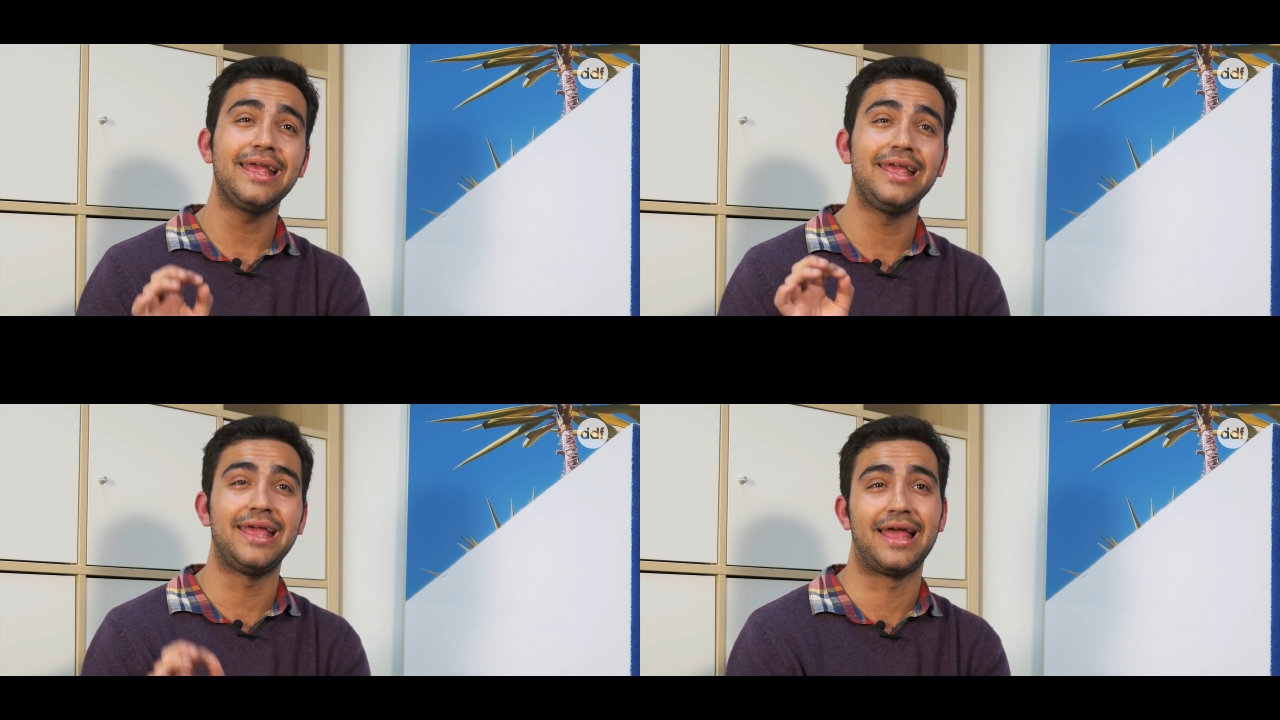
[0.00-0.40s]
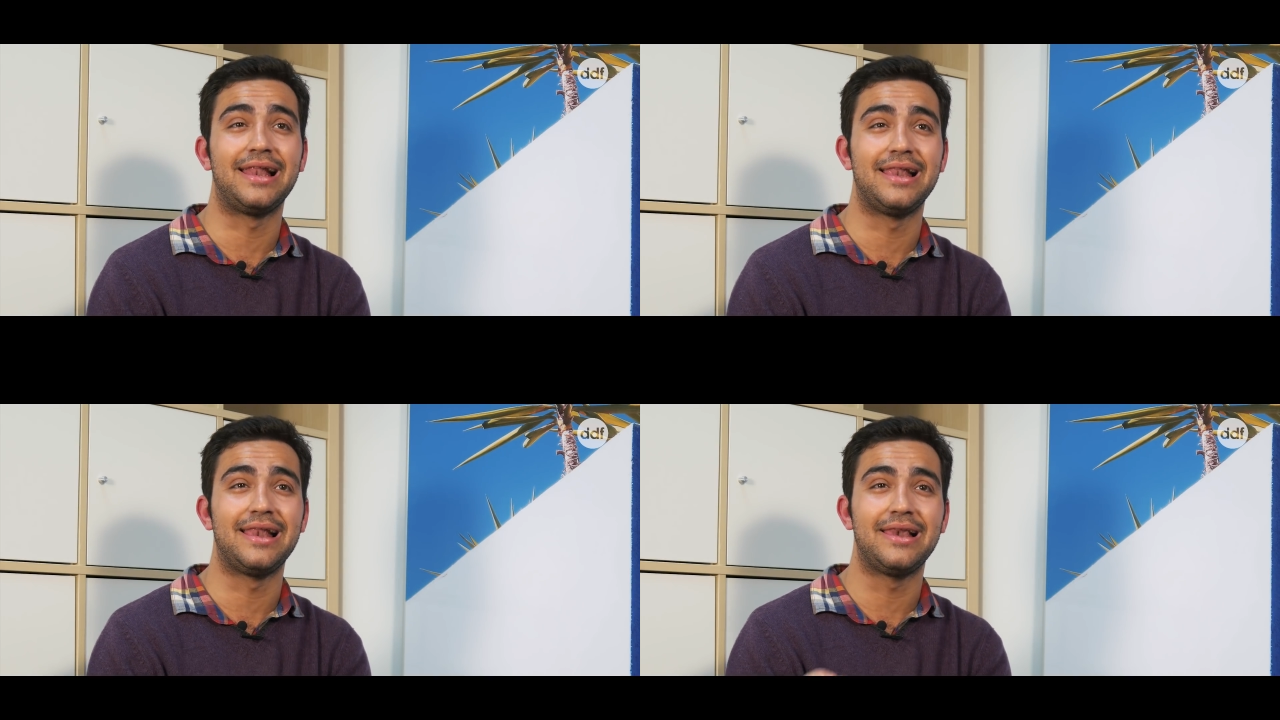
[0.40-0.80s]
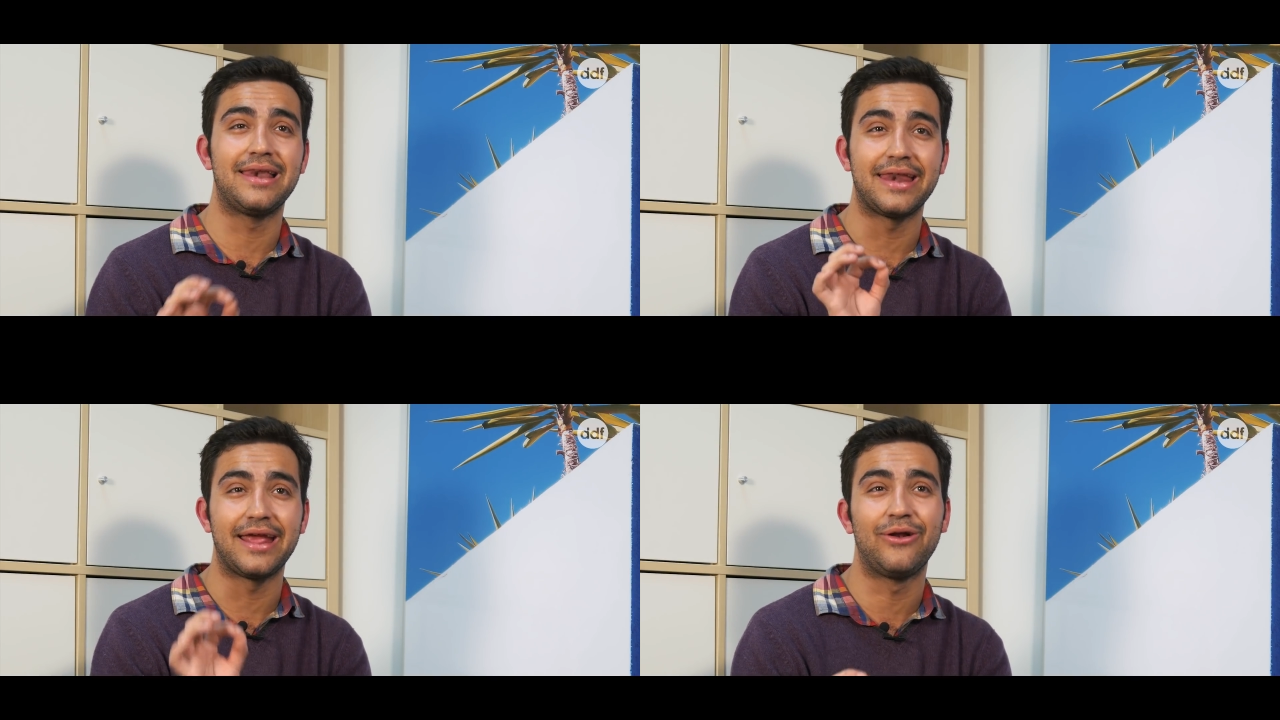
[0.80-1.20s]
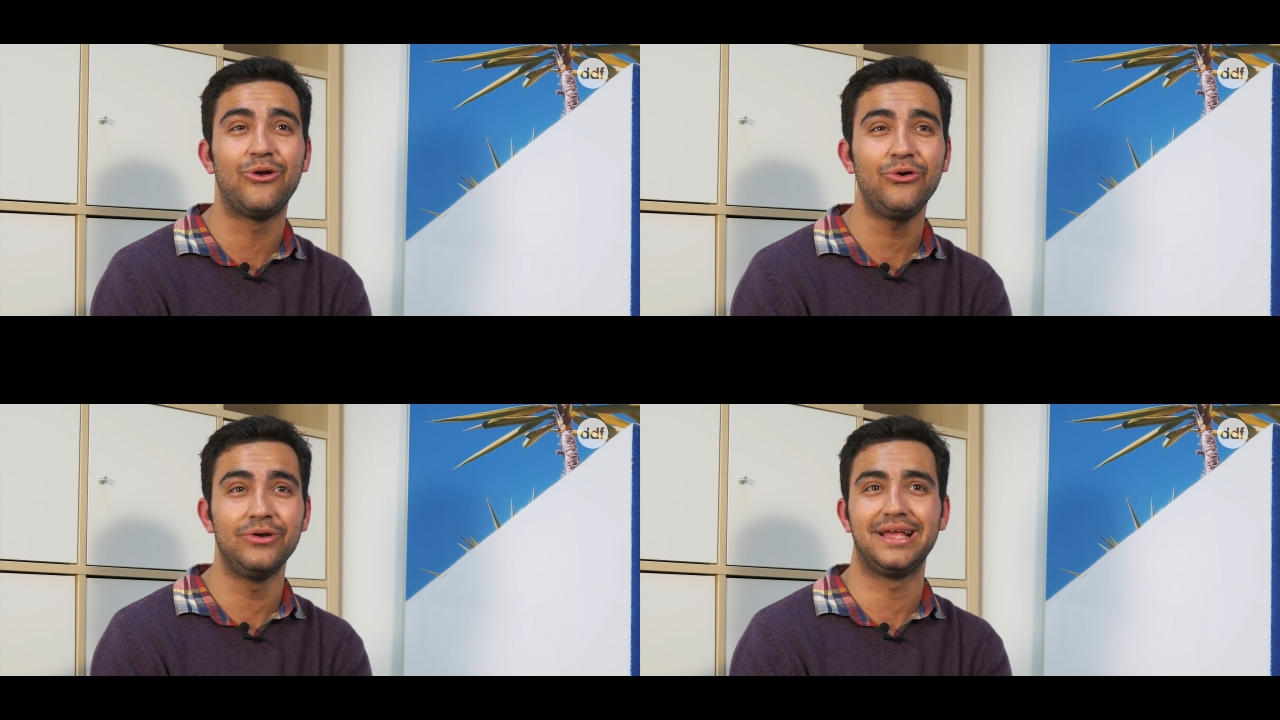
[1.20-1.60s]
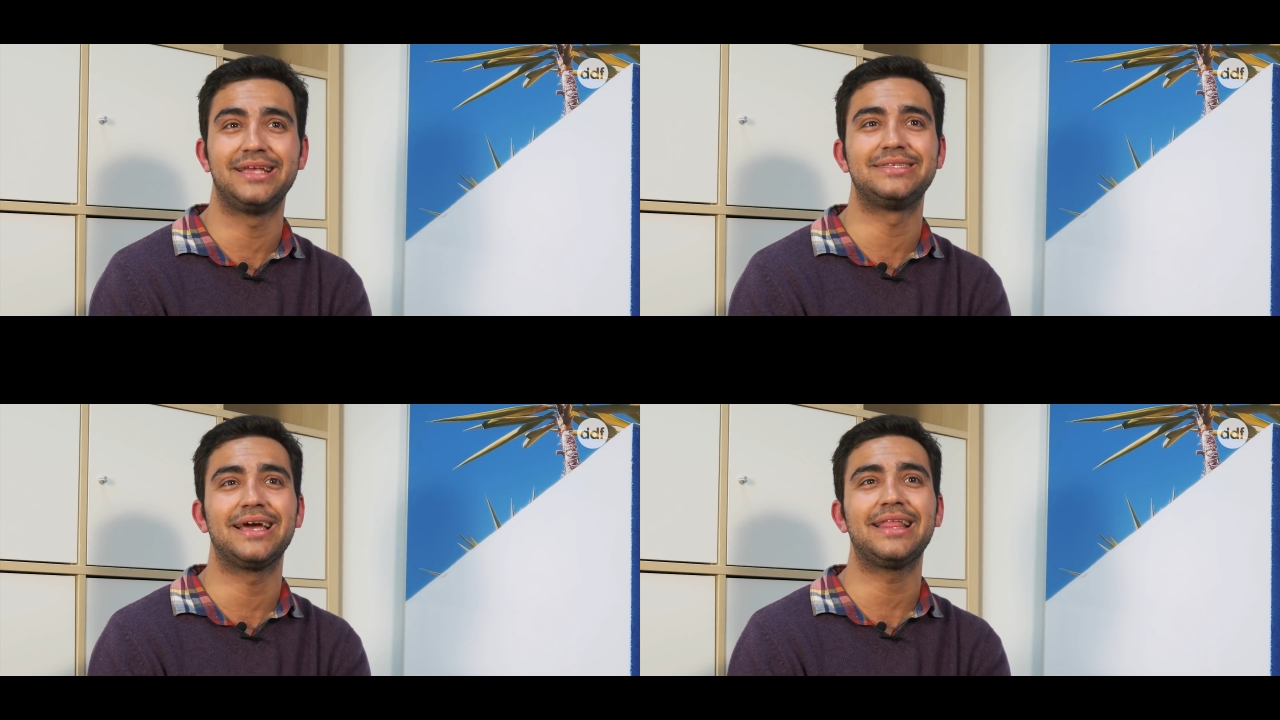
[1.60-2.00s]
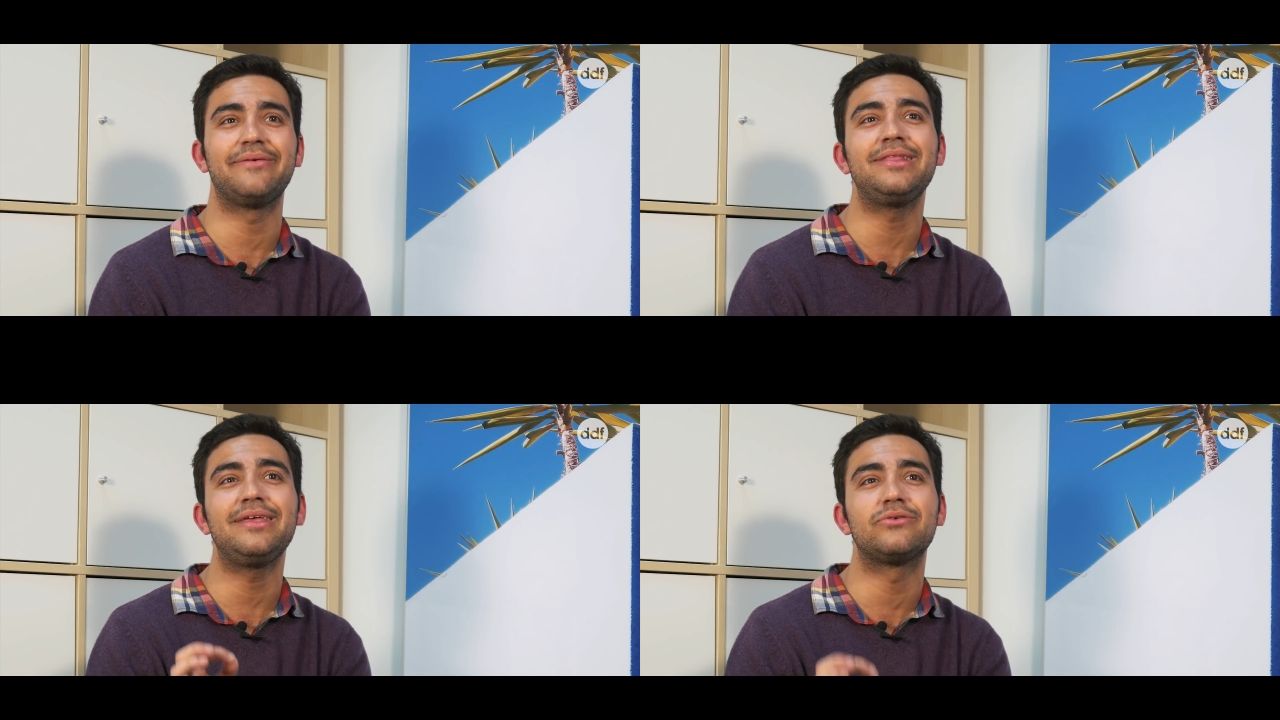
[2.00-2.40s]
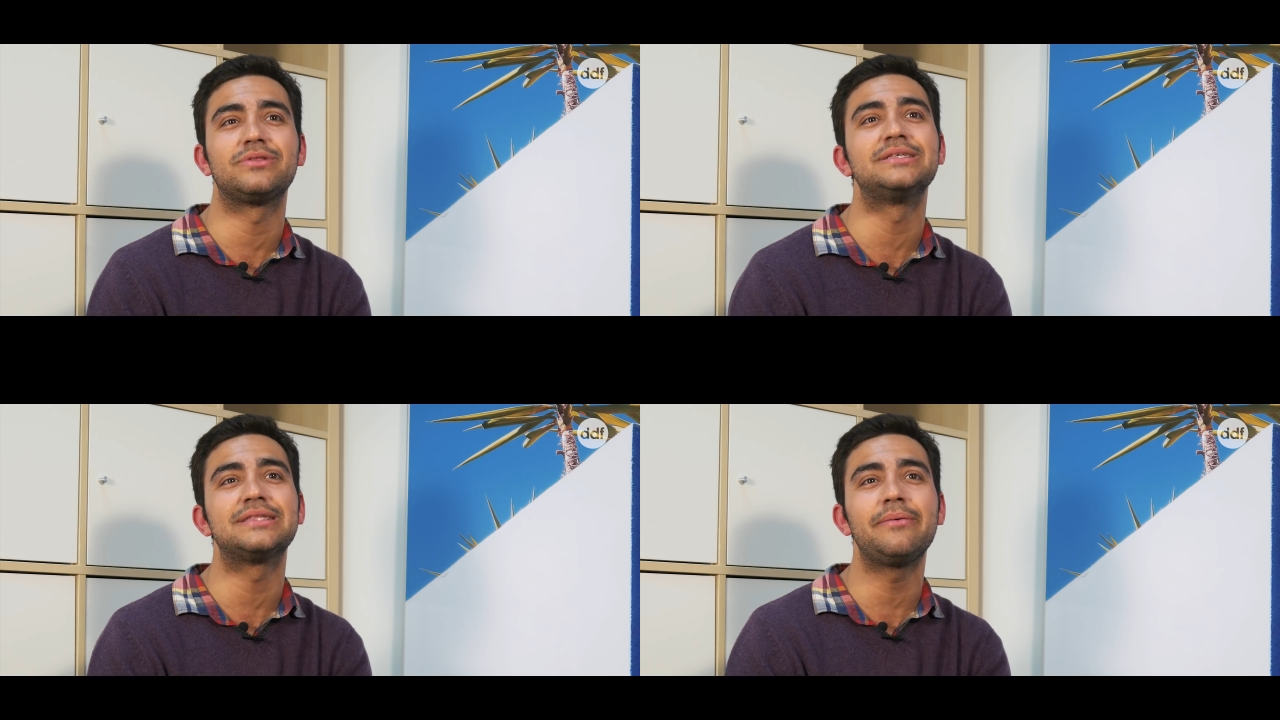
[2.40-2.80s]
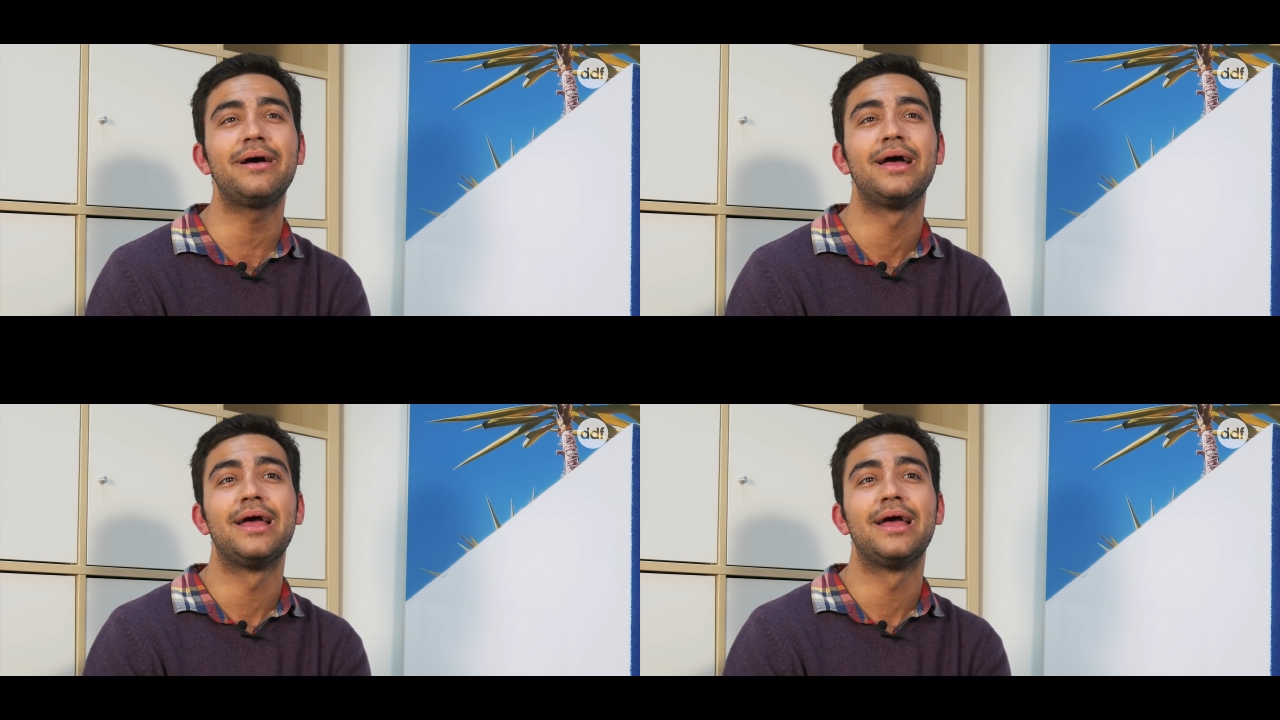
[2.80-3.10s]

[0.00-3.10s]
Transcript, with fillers: y el renglón exactamente donde estaba